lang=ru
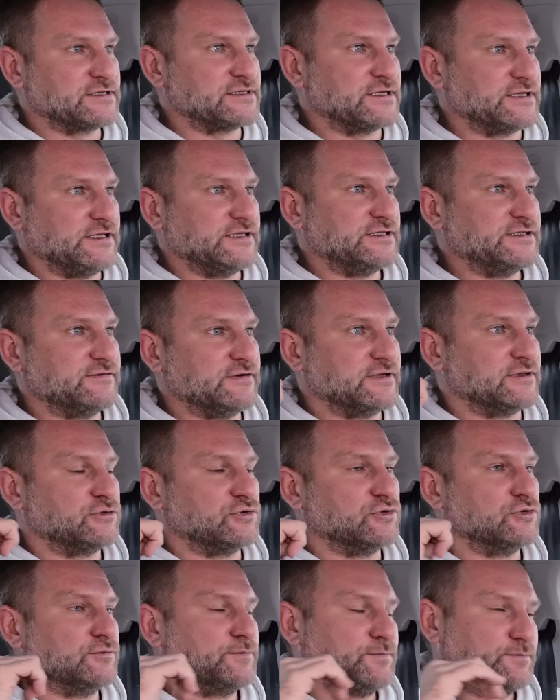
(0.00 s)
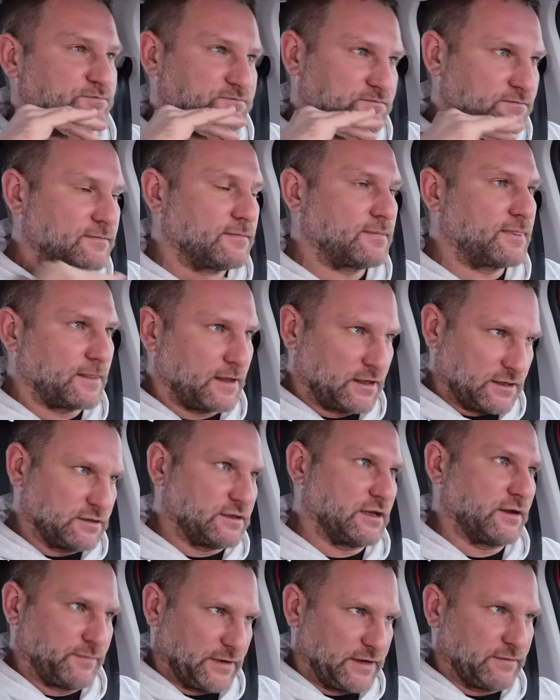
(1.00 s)
на задний диван, то они
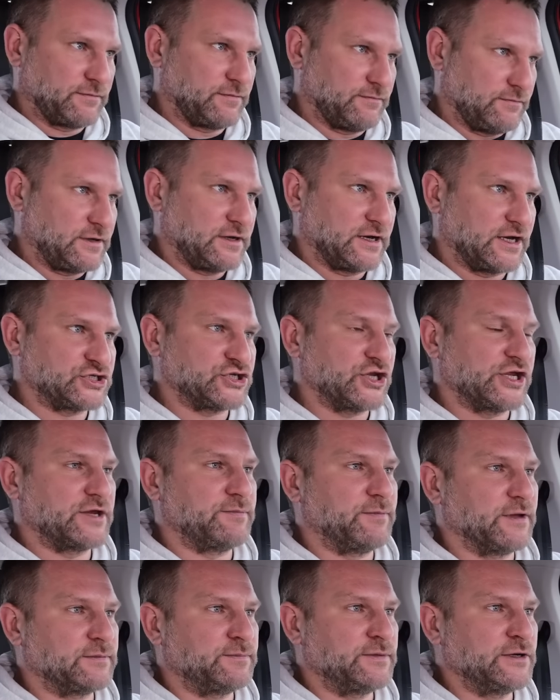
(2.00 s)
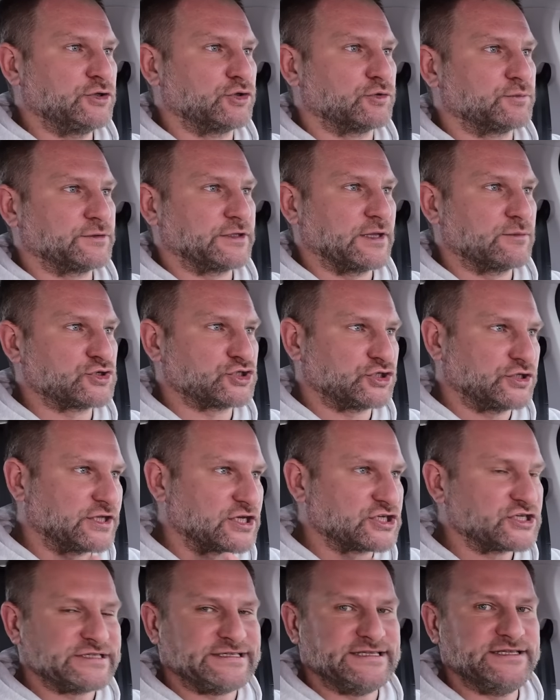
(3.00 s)
так прям хорошенько подпрыгнут, потому что
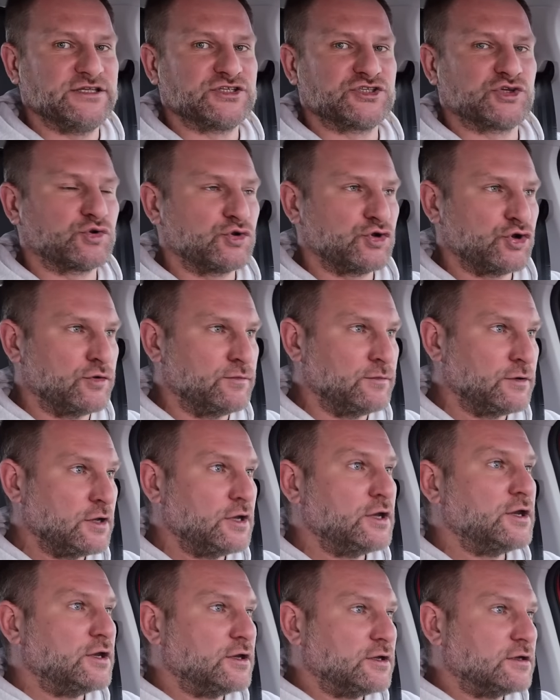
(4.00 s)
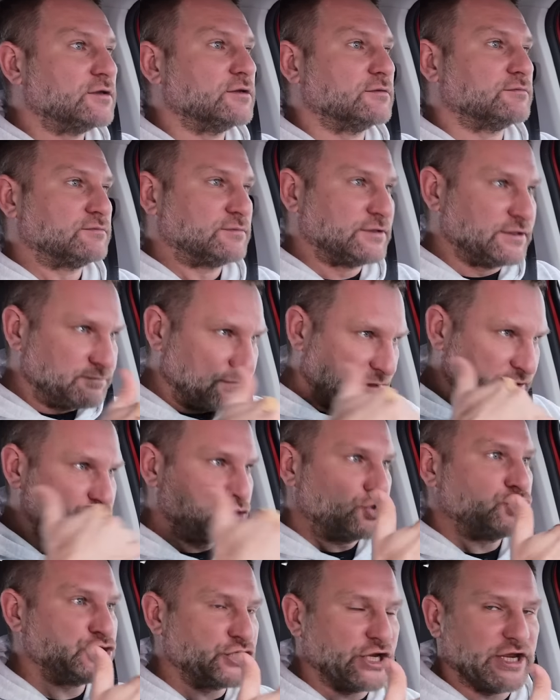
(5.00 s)
даже сидя за рулем, э, ты
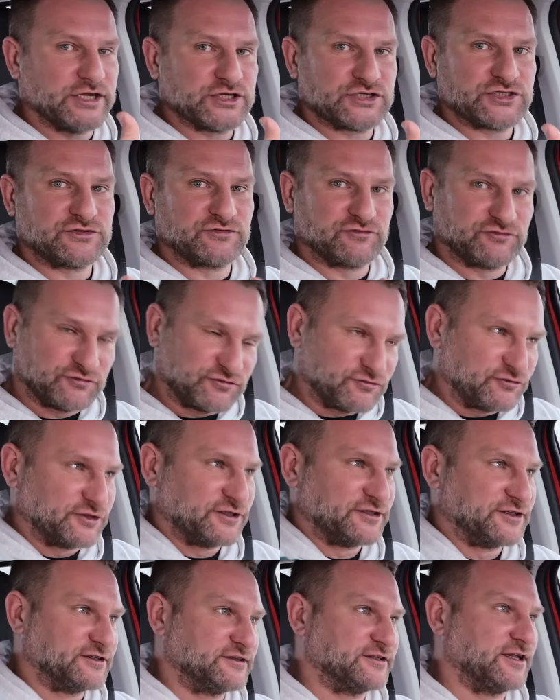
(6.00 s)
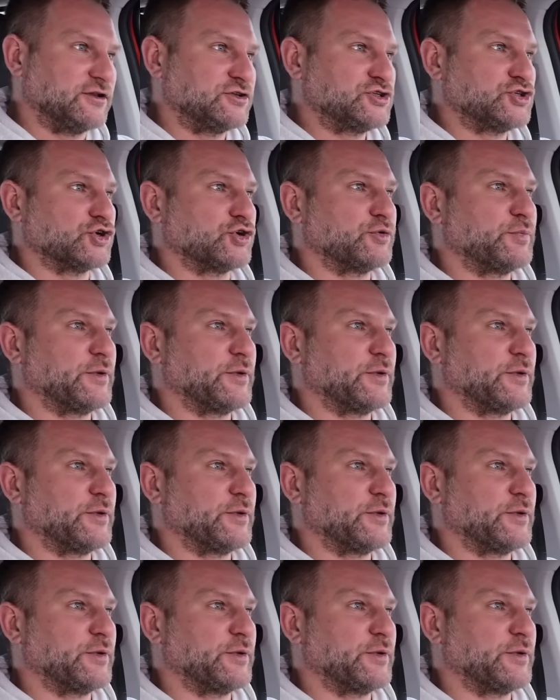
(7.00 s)
ощущаешь вот этот толчок.